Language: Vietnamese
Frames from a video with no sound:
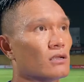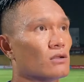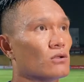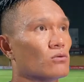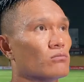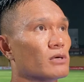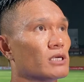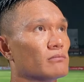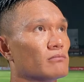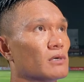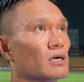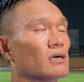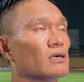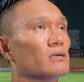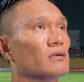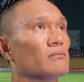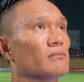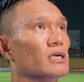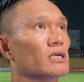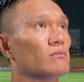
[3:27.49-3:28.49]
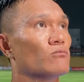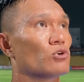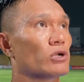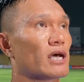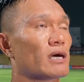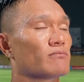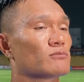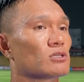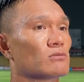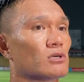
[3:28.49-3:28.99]
lúc mình mới bị một
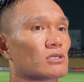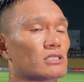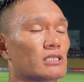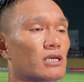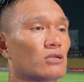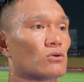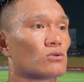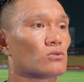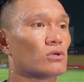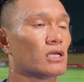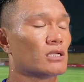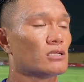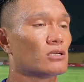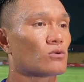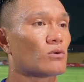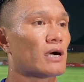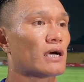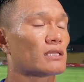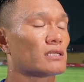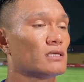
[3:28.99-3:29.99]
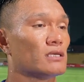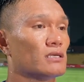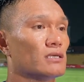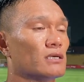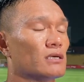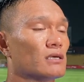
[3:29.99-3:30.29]
năm xong rồi xe đội tuyển đi qua thì